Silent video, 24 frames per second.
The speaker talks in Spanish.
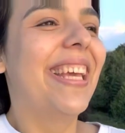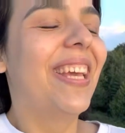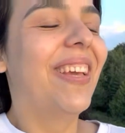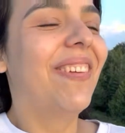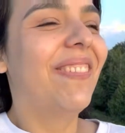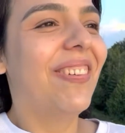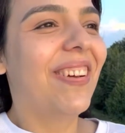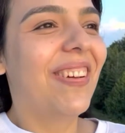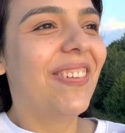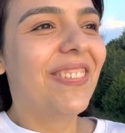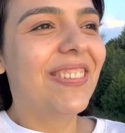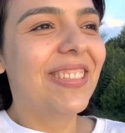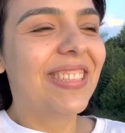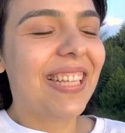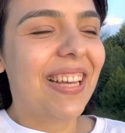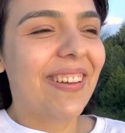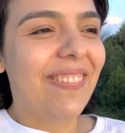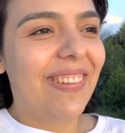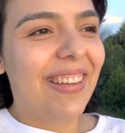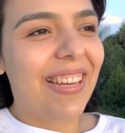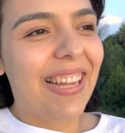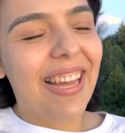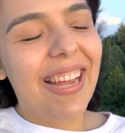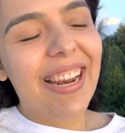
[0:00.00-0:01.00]
y podemos
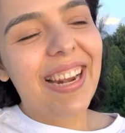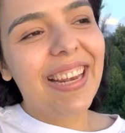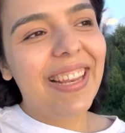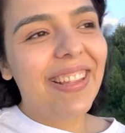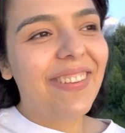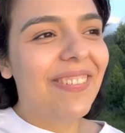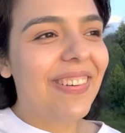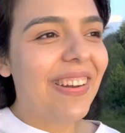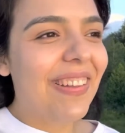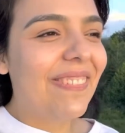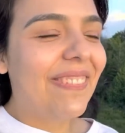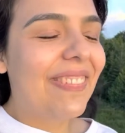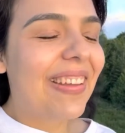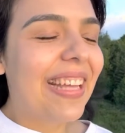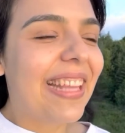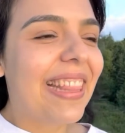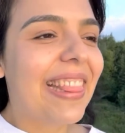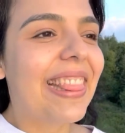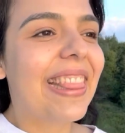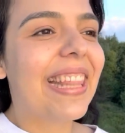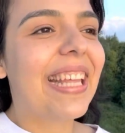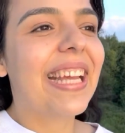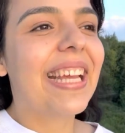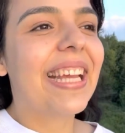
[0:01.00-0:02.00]
caminar
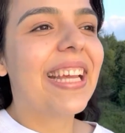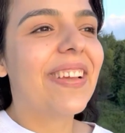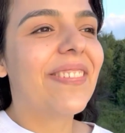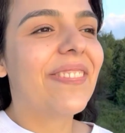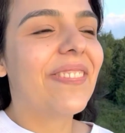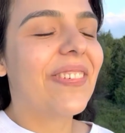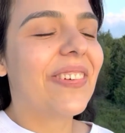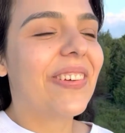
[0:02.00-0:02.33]
libremente,